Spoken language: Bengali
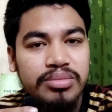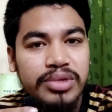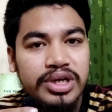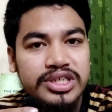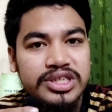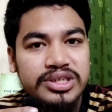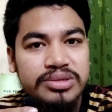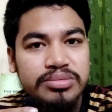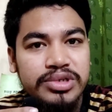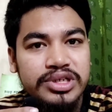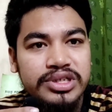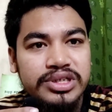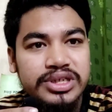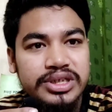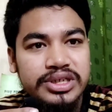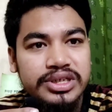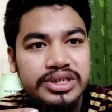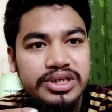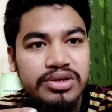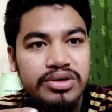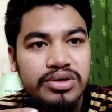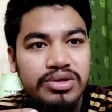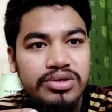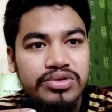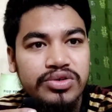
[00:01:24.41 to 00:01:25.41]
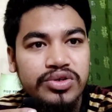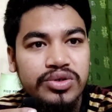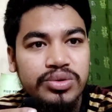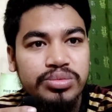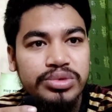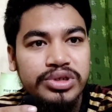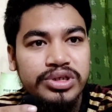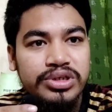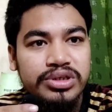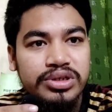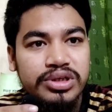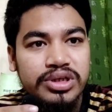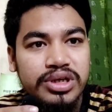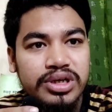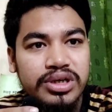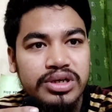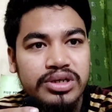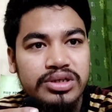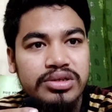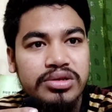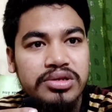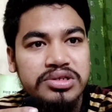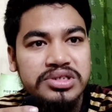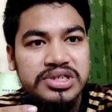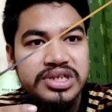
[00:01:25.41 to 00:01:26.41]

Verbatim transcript: মাঝে মাঝে এটা অন করবেন দশ